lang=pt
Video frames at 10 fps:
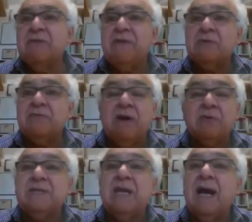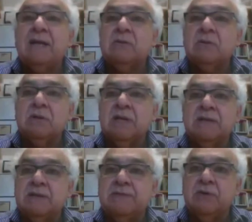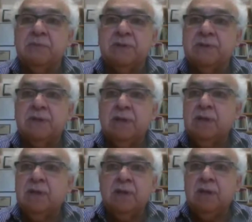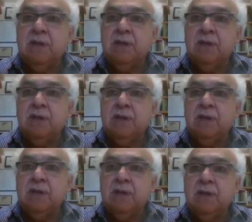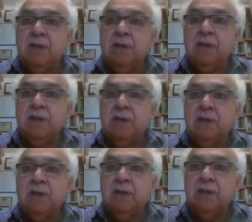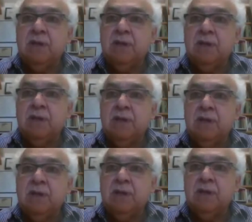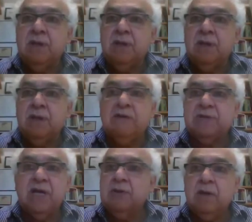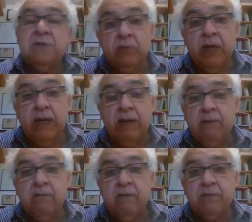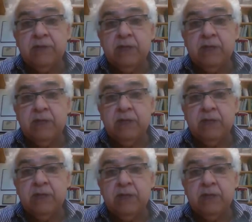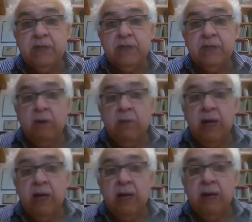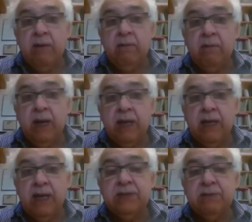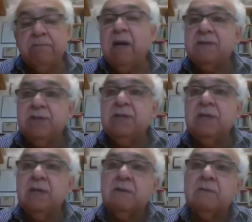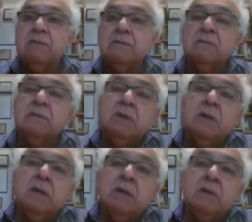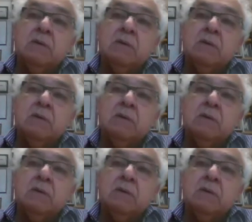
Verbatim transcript: nada foi falseado nesses filmes. Nada foi falseado. Eu, me, eu sinto uma, vamos dizer, uma, uma, uma grande empatia com,